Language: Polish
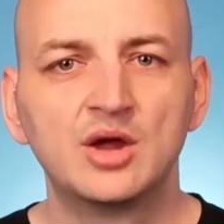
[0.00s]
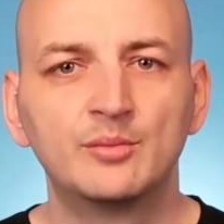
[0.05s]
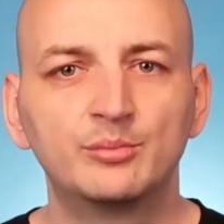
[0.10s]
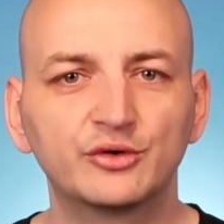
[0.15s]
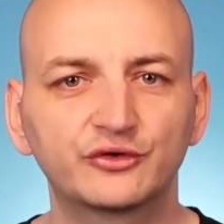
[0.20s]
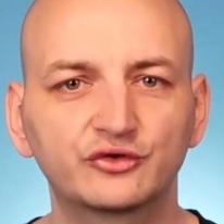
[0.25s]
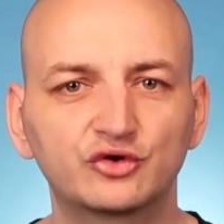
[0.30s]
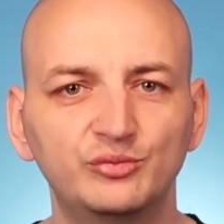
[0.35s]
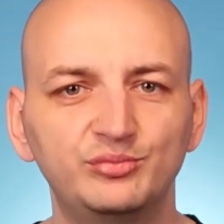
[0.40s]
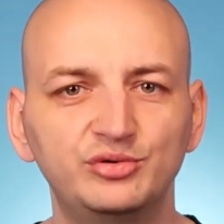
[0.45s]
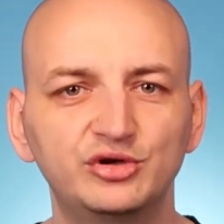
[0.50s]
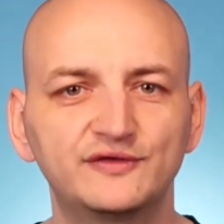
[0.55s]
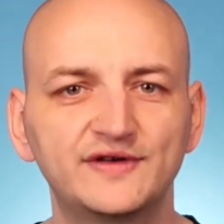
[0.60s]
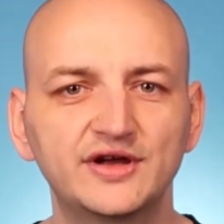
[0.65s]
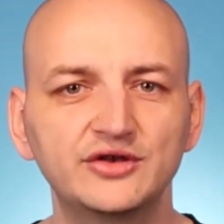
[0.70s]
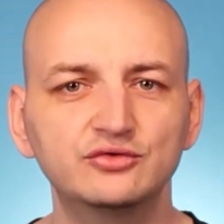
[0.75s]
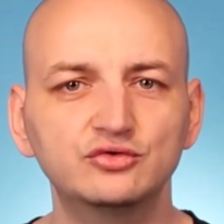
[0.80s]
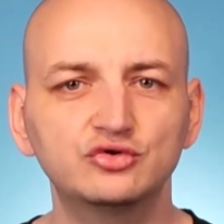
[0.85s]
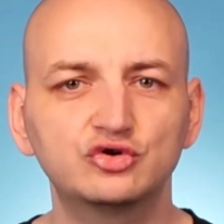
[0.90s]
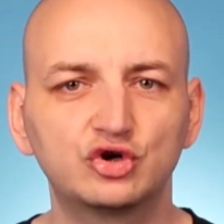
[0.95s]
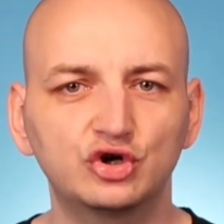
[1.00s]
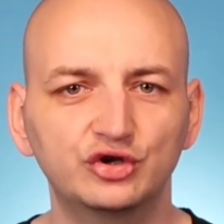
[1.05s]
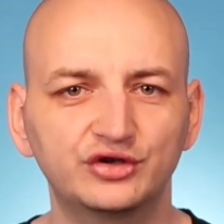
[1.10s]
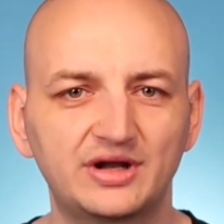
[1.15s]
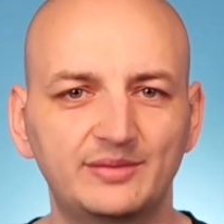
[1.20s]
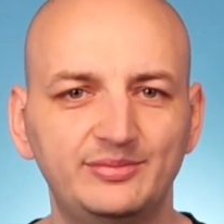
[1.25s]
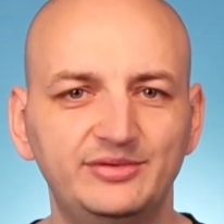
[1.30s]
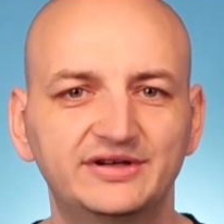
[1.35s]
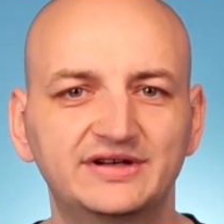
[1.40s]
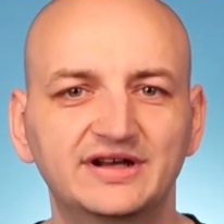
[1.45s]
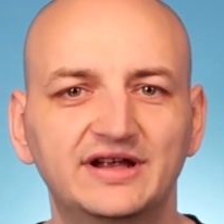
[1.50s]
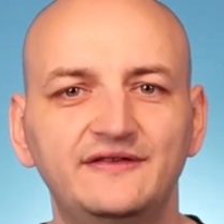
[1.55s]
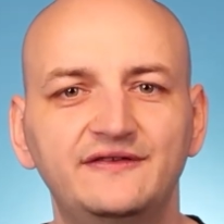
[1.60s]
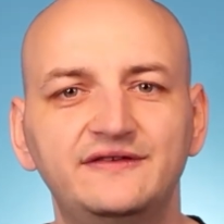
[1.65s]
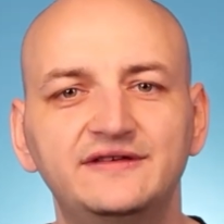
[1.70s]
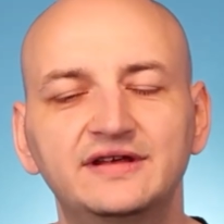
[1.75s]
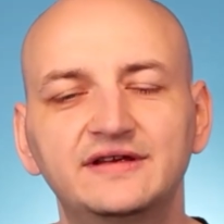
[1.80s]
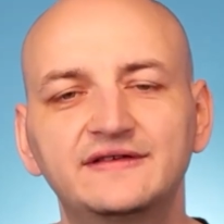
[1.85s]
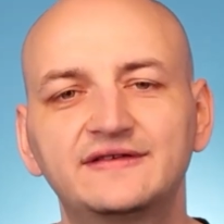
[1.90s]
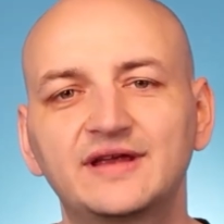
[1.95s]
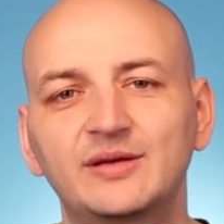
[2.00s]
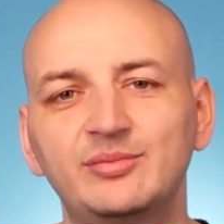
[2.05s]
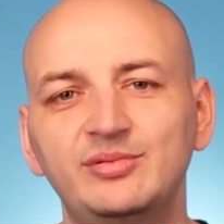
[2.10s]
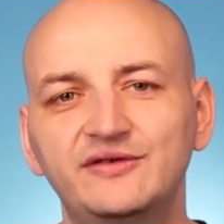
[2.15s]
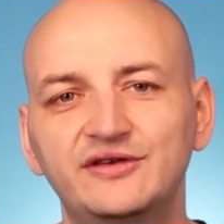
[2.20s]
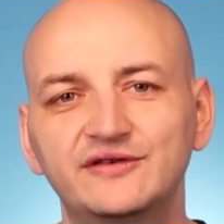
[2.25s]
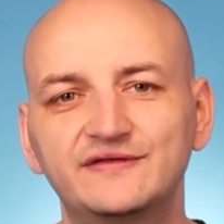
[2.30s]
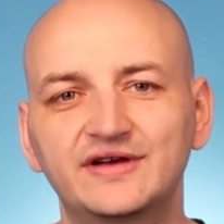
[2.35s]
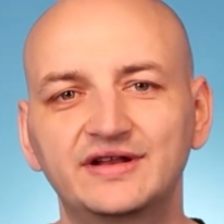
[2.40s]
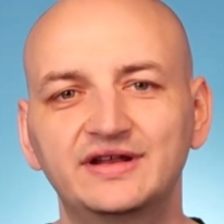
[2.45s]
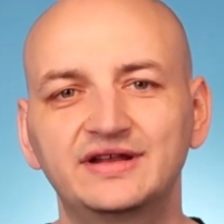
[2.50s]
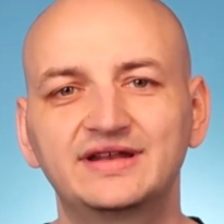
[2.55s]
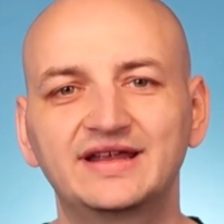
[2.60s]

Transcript: Po skompilowaniu kod aplikacji jest zapisywany